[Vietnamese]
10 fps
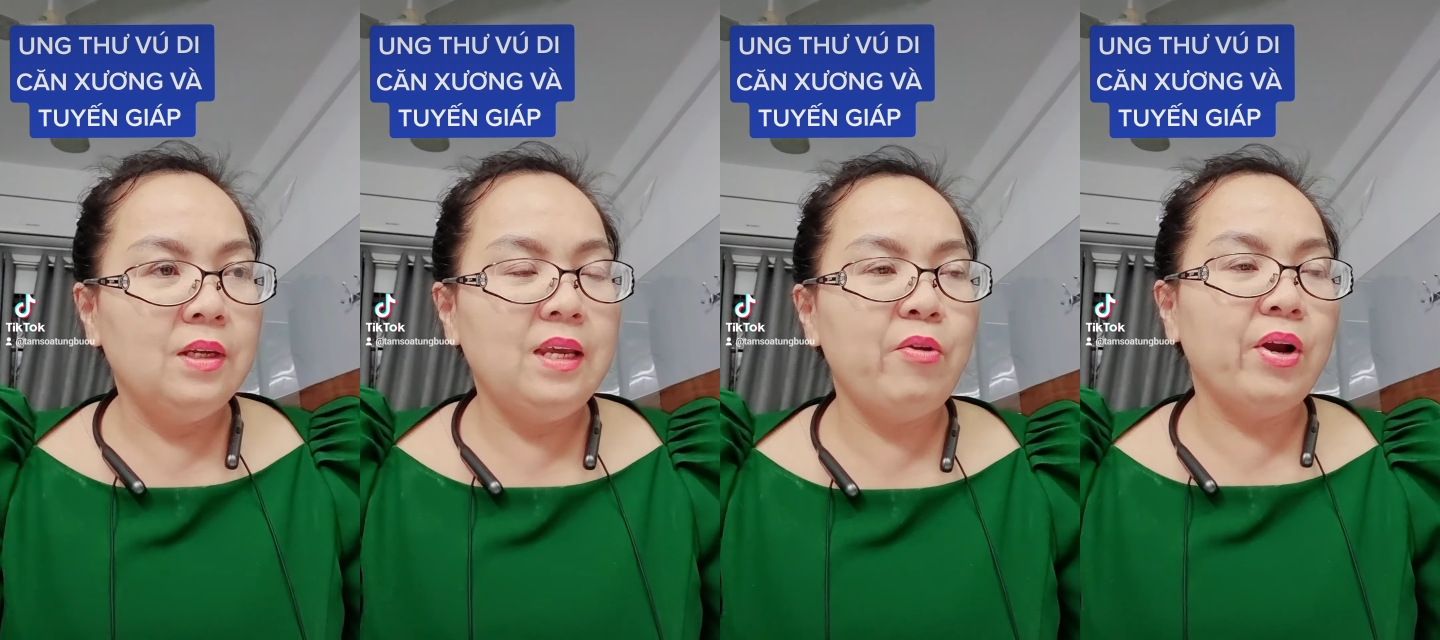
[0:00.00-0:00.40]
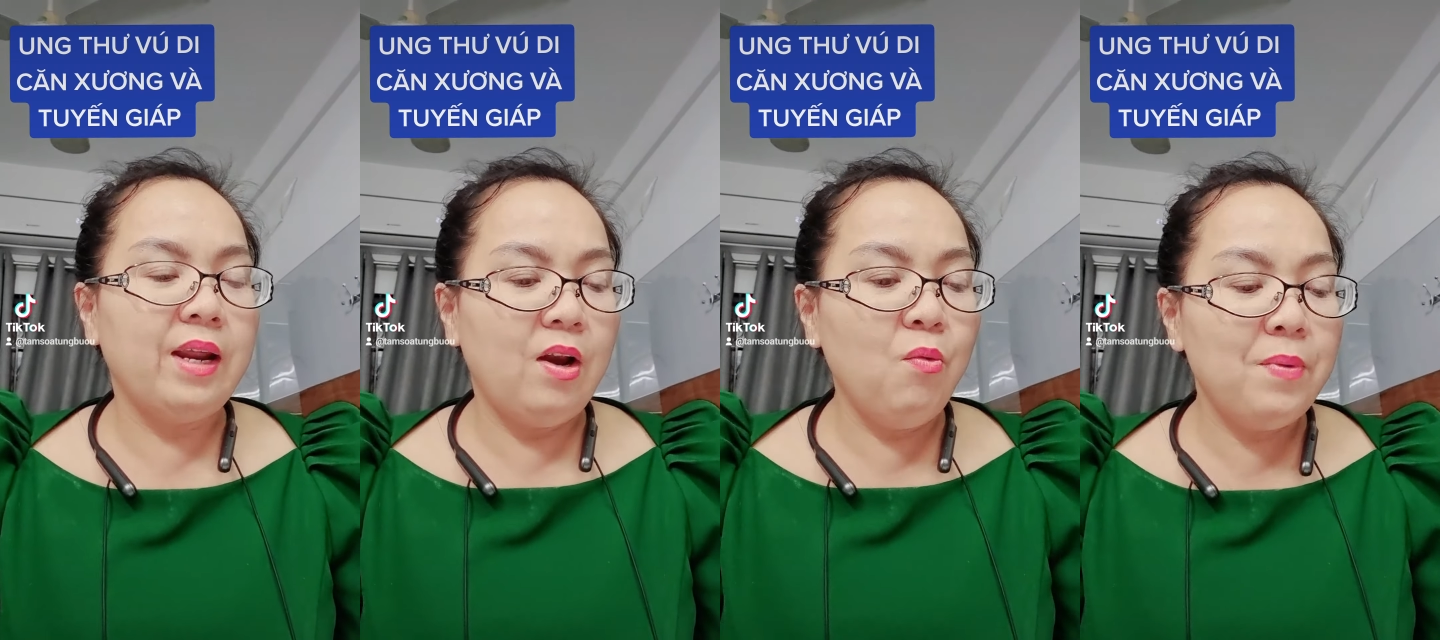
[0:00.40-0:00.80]
giai đoạn
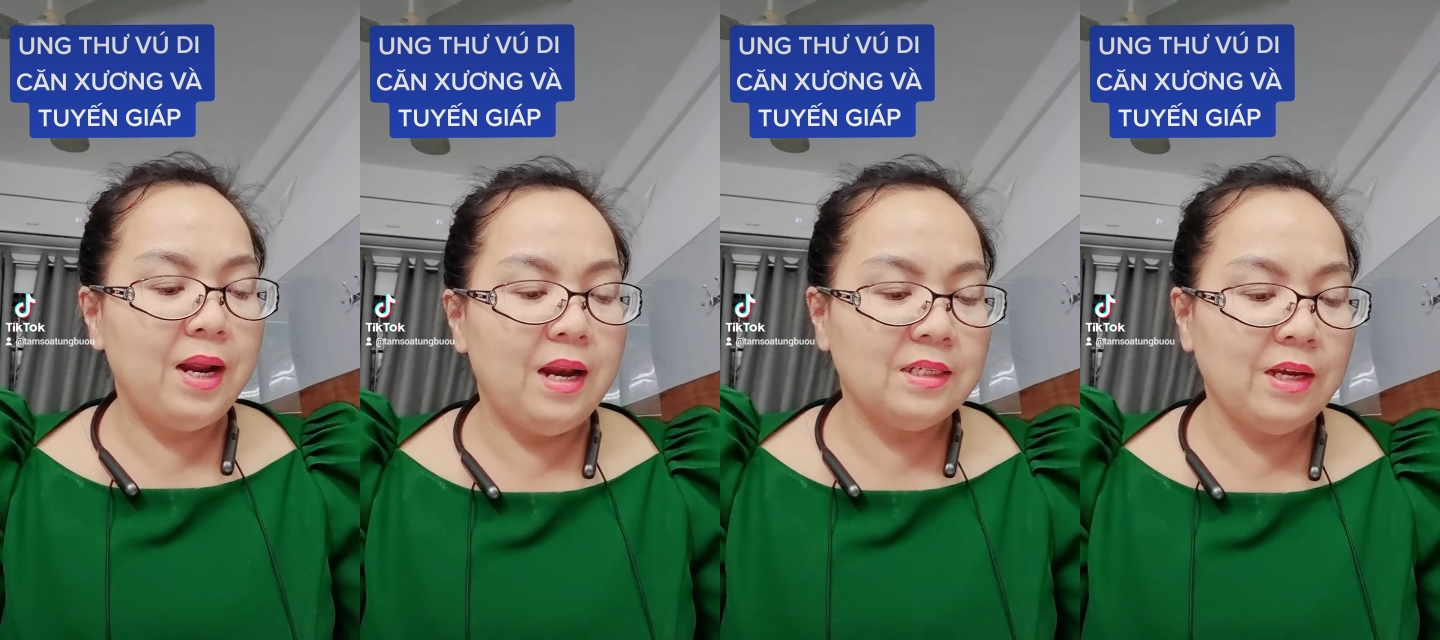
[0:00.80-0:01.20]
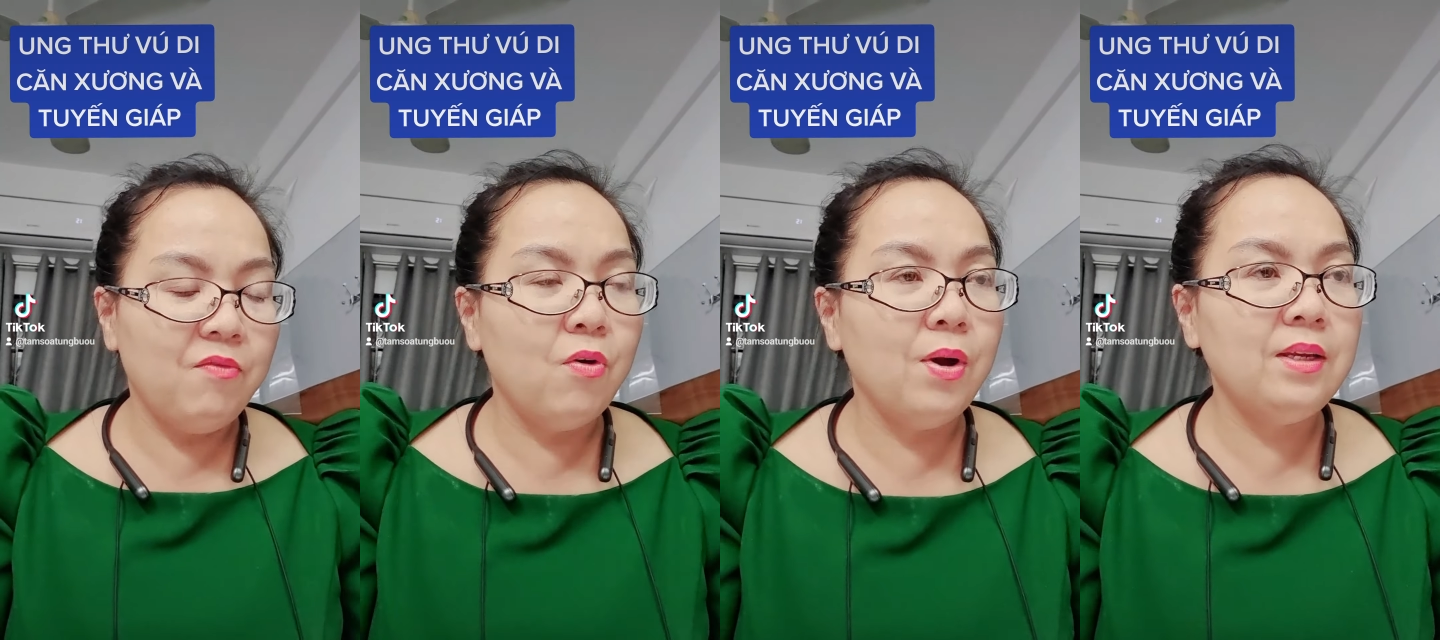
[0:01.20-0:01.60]
này lúc này là sẽ
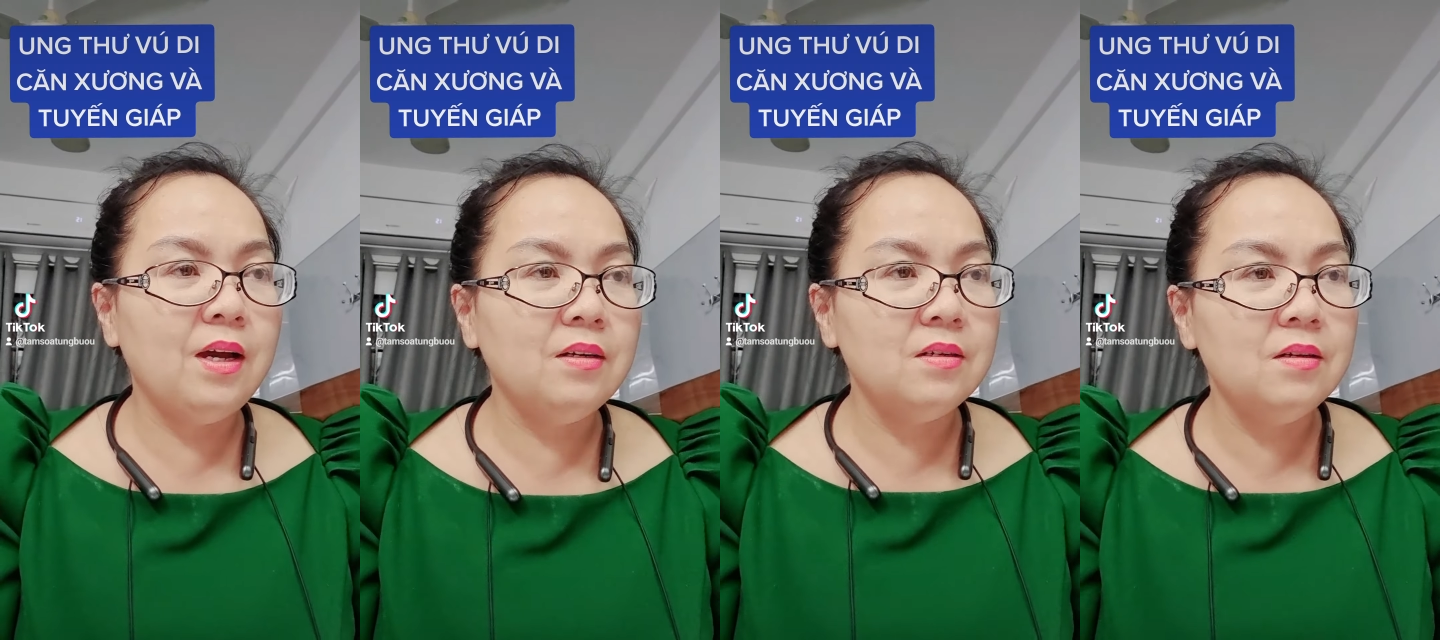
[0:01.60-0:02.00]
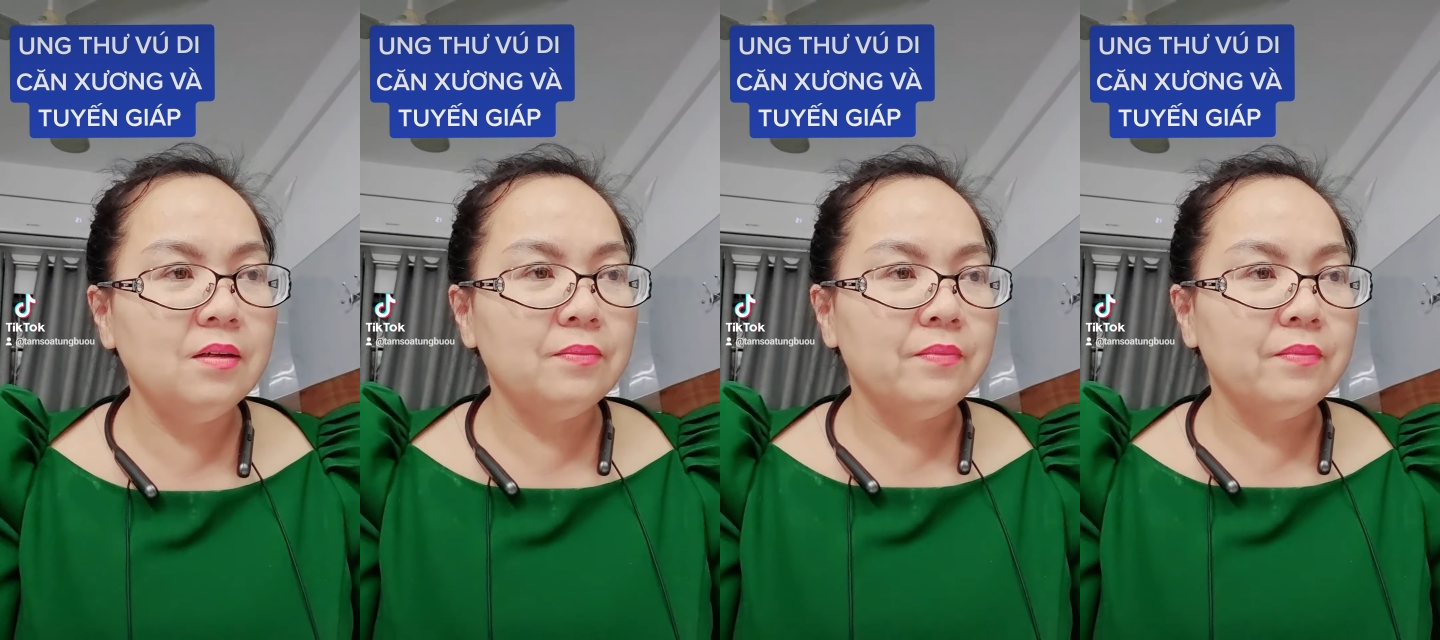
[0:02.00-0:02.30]
vô hóa chất trước